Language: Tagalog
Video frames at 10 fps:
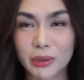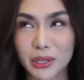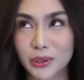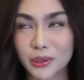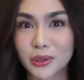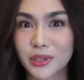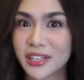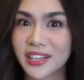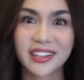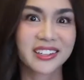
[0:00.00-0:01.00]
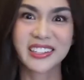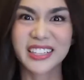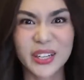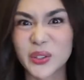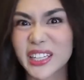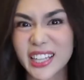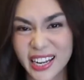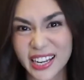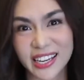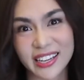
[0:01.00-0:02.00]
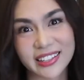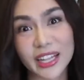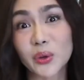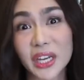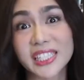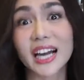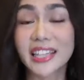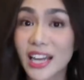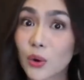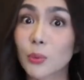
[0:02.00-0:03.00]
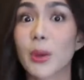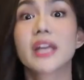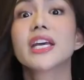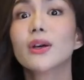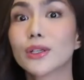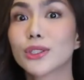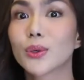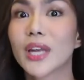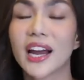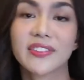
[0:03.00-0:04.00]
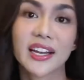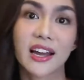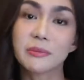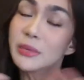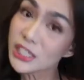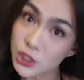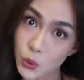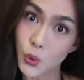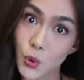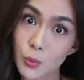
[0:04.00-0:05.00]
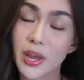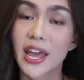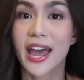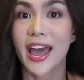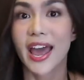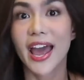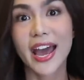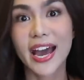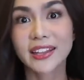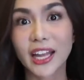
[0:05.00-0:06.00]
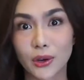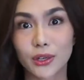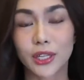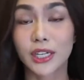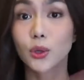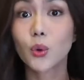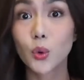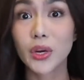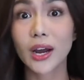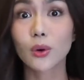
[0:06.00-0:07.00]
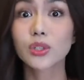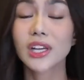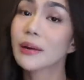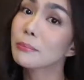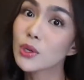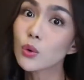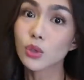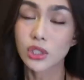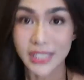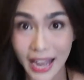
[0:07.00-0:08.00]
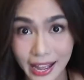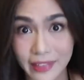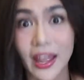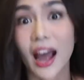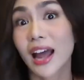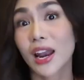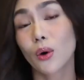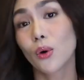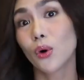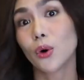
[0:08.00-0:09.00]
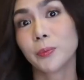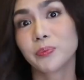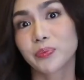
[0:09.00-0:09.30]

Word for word: Pero hindi ko na-try tanungin sa kanila kung pwede yon So, lahat na lang medium. And, ayun, nung una ko silang binuksan, akala ko